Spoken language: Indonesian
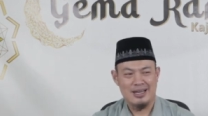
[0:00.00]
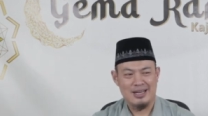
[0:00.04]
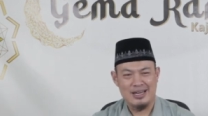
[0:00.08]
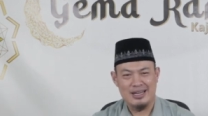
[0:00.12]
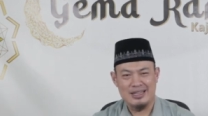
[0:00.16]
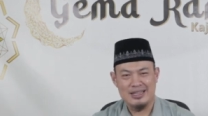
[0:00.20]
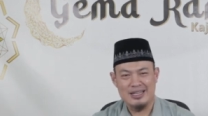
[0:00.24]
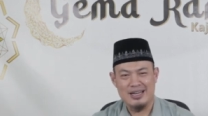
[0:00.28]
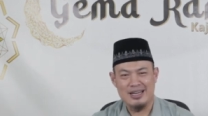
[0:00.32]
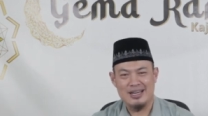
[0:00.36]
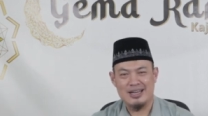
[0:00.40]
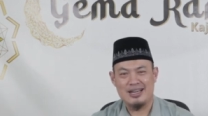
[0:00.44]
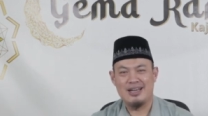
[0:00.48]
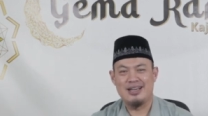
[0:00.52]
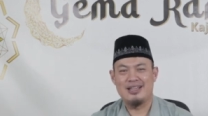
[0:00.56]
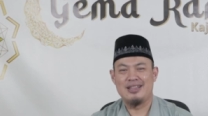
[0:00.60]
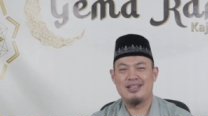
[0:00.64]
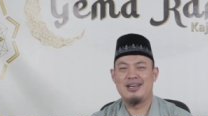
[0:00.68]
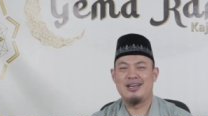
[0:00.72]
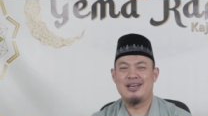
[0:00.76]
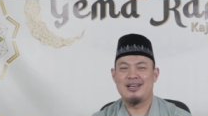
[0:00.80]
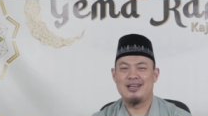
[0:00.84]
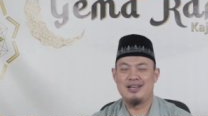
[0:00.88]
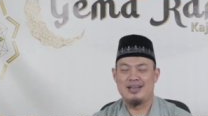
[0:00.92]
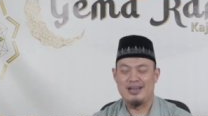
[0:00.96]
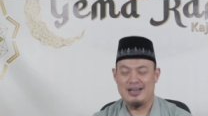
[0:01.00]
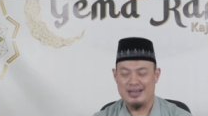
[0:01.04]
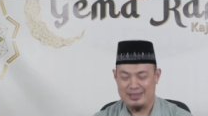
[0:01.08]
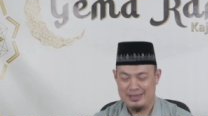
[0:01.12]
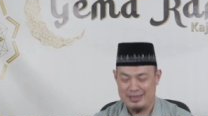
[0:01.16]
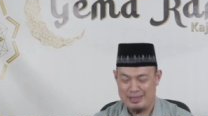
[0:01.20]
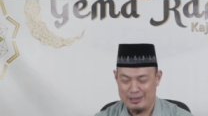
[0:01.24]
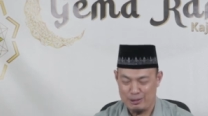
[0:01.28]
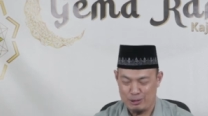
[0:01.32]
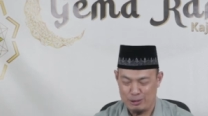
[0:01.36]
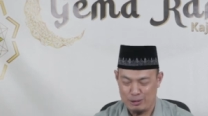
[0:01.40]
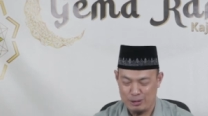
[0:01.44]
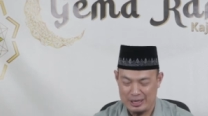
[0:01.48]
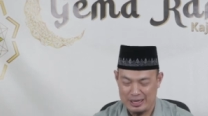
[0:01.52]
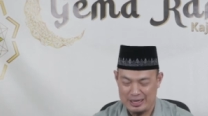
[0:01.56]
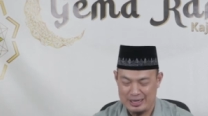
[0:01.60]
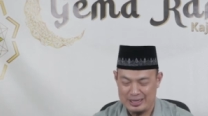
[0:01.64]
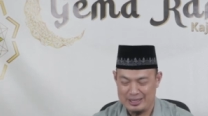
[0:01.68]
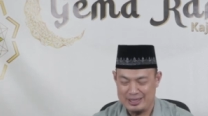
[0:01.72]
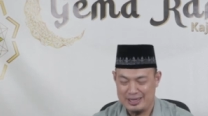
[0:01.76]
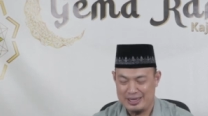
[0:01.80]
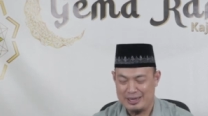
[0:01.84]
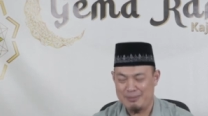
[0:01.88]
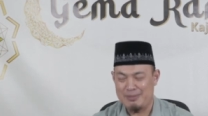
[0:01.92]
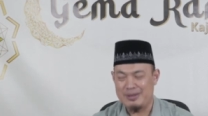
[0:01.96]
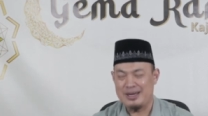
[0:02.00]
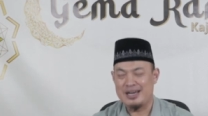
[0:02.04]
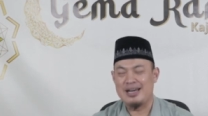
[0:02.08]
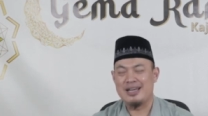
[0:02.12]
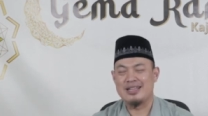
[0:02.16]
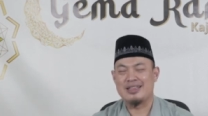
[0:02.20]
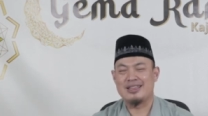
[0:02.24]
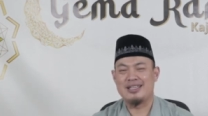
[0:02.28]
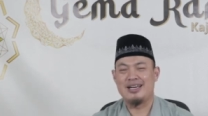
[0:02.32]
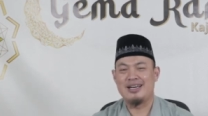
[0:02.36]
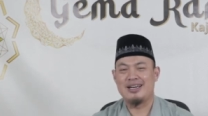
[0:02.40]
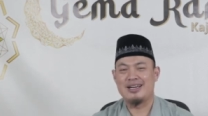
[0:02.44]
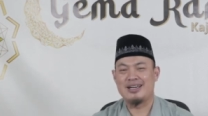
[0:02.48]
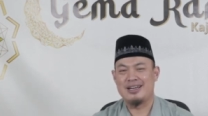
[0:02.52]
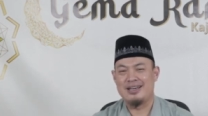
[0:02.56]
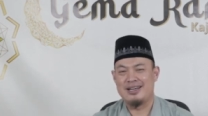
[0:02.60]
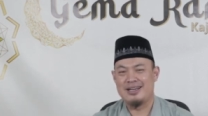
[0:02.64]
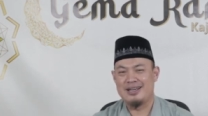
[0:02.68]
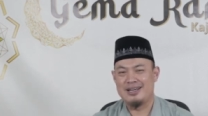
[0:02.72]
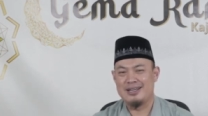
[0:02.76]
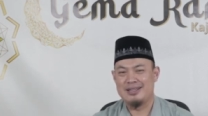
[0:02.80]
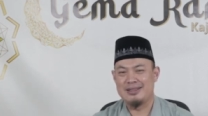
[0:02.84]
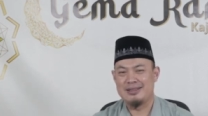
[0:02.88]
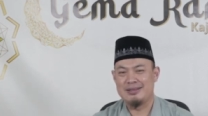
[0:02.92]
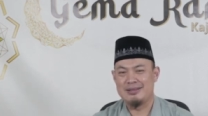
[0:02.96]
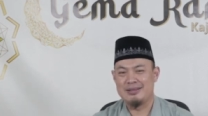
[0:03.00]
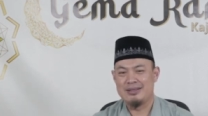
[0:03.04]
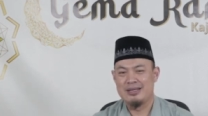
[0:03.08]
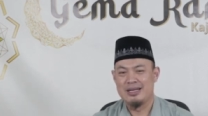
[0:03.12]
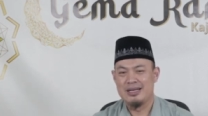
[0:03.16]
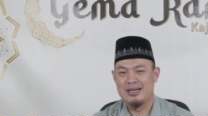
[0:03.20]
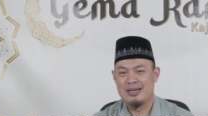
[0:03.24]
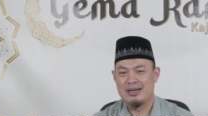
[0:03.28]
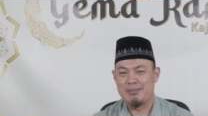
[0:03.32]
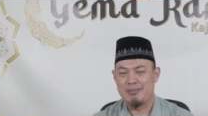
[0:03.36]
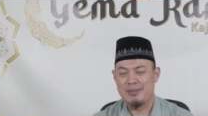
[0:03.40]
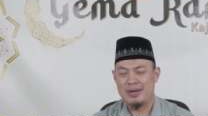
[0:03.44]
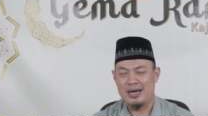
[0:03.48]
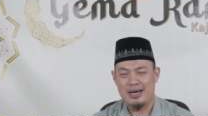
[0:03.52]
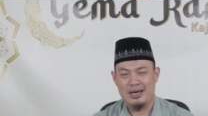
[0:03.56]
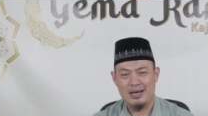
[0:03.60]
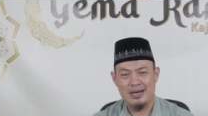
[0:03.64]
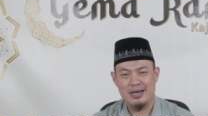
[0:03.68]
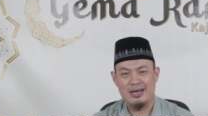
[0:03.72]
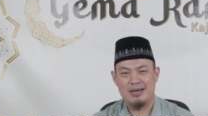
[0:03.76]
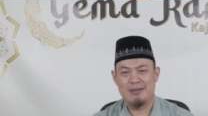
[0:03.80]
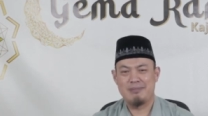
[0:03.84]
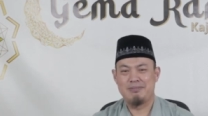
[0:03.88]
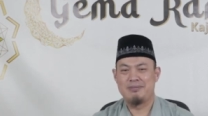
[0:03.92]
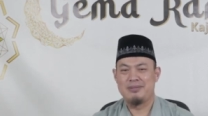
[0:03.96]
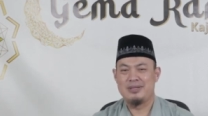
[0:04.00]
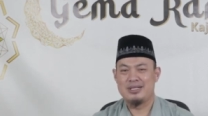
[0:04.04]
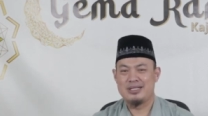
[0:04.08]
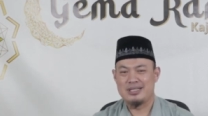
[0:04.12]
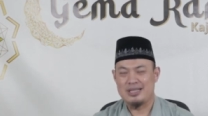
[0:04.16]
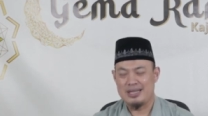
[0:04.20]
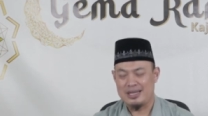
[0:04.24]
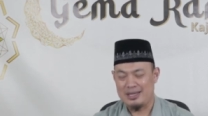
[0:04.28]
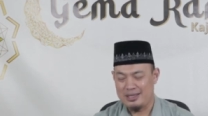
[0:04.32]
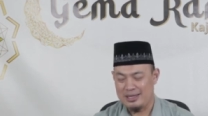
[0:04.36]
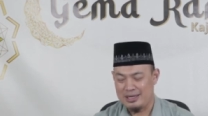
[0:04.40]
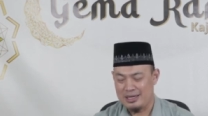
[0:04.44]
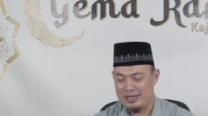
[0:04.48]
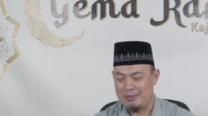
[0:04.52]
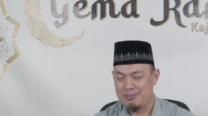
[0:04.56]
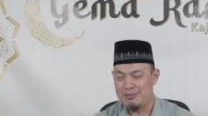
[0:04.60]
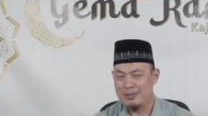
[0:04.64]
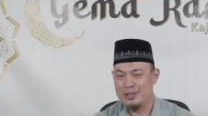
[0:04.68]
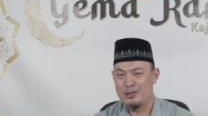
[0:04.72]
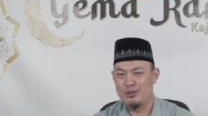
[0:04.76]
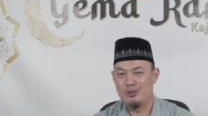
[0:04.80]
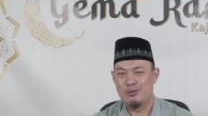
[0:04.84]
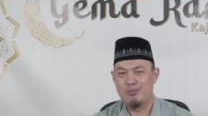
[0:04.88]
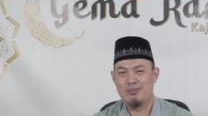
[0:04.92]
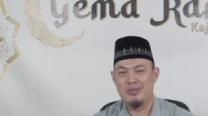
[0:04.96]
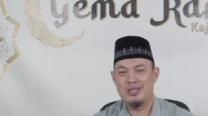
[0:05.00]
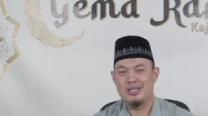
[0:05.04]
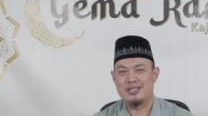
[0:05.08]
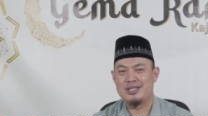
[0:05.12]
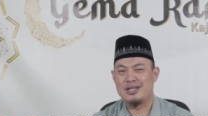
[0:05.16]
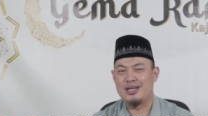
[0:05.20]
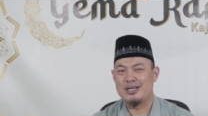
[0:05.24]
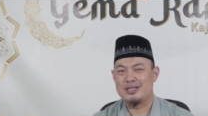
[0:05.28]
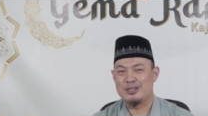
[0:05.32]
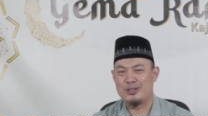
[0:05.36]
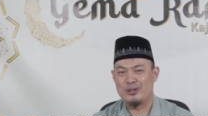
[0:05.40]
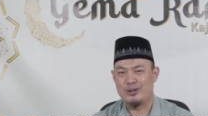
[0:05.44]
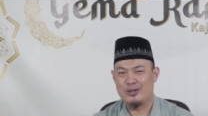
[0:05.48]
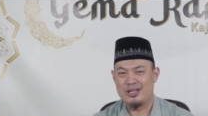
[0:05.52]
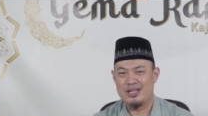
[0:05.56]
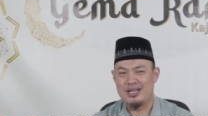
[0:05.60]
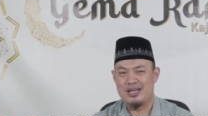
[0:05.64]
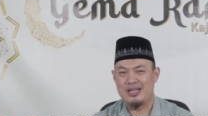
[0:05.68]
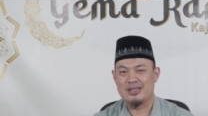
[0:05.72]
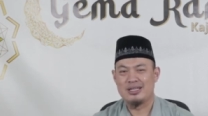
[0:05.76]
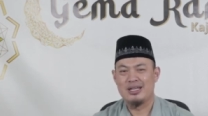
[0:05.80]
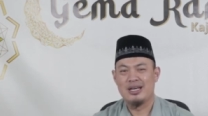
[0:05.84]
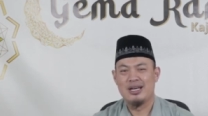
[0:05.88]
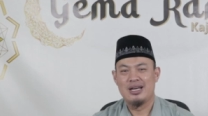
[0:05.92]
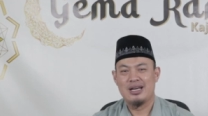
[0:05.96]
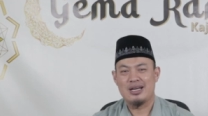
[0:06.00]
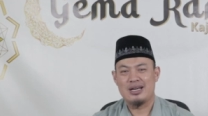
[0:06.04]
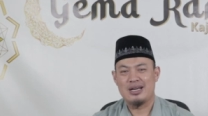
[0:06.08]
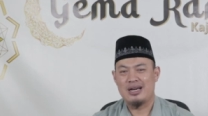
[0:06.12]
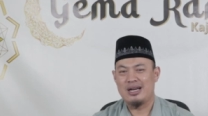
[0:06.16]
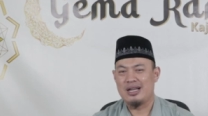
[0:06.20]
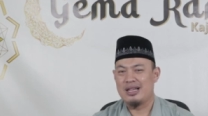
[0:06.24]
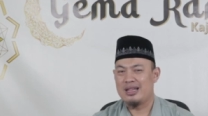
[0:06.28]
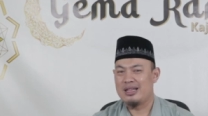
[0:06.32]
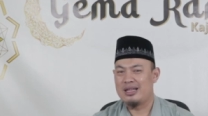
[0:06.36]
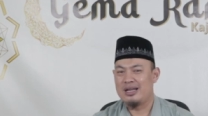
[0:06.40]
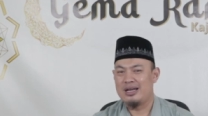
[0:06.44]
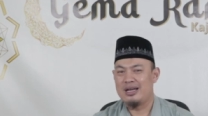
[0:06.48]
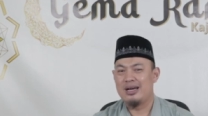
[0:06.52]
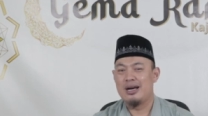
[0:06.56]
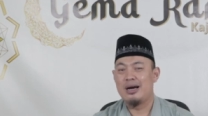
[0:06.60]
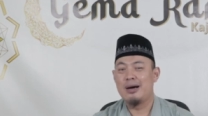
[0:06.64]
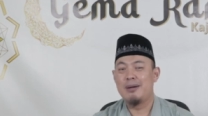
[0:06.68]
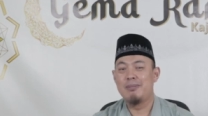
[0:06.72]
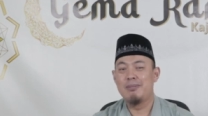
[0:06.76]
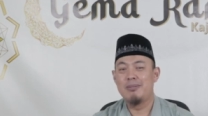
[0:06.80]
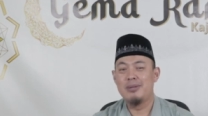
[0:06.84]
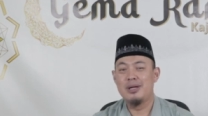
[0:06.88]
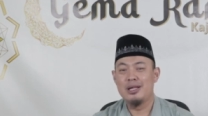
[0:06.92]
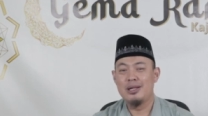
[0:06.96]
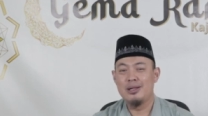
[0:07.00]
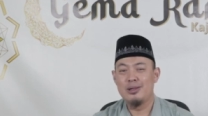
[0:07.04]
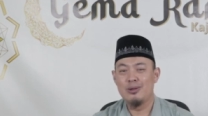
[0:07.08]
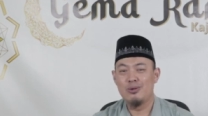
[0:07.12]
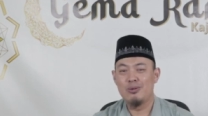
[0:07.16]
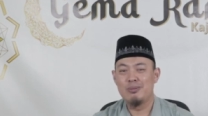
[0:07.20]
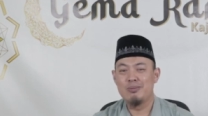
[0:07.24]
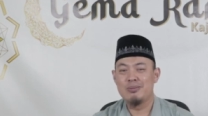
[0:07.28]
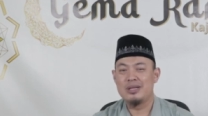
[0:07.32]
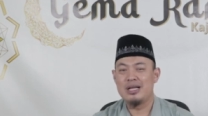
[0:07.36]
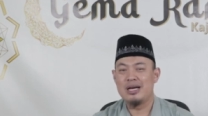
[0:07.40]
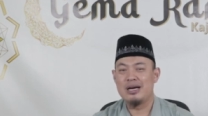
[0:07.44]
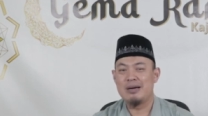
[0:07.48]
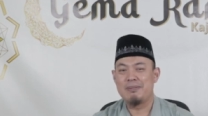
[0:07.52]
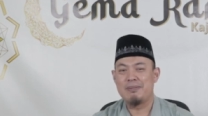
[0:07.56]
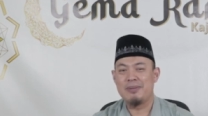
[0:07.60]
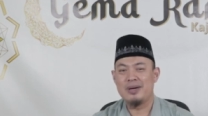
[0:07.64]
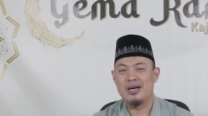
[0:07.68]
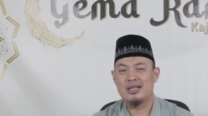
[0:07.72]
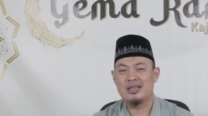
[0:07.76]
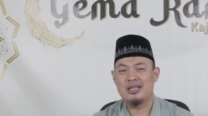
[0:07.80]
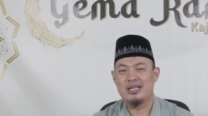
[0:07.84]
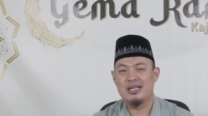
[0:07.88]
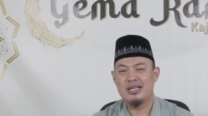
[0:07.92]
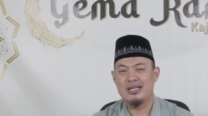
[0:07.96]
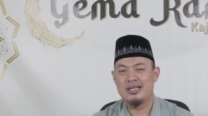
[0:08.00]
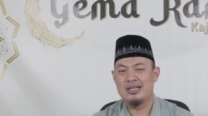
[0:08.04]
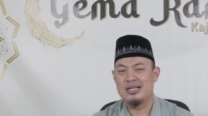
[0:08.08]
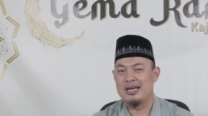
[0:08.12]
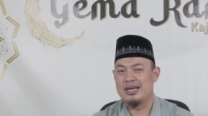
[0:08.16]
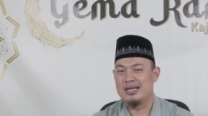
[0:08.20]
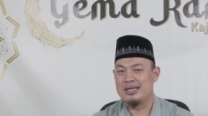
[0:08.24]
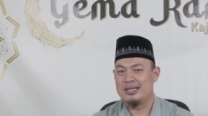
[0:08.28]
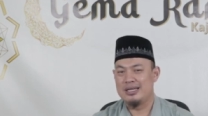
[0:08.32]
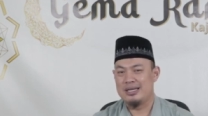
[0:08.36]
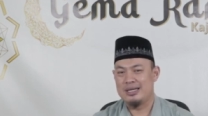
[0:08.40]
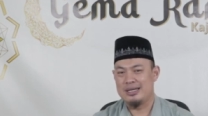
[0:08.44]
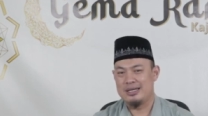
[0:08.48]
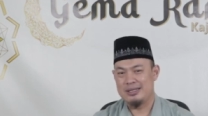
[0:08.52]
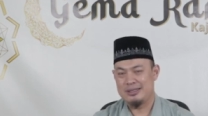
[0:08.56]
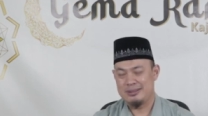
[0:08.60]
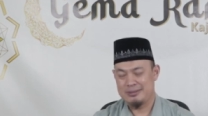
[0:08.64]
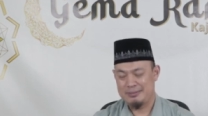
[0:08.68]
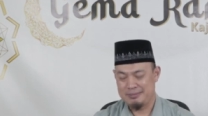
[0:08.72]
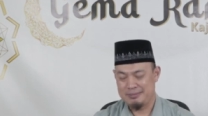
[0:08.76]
Kadang-kadang ada orang yang mengatakan, "Maaf, saya belum bisa sholat karena belum dapat hidayah."